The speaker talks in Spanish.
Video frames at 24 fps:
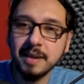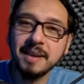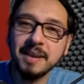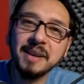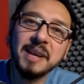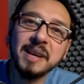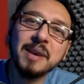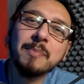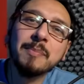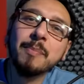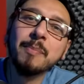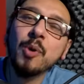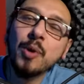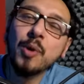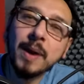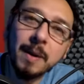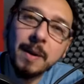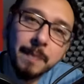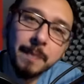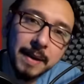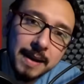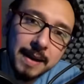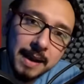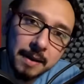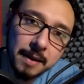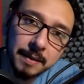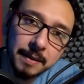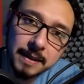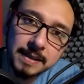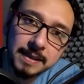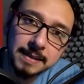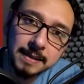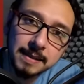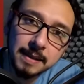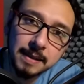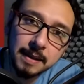En pocas
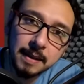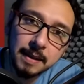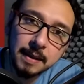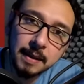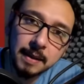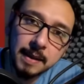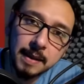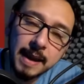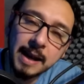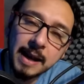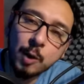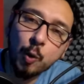palabras, el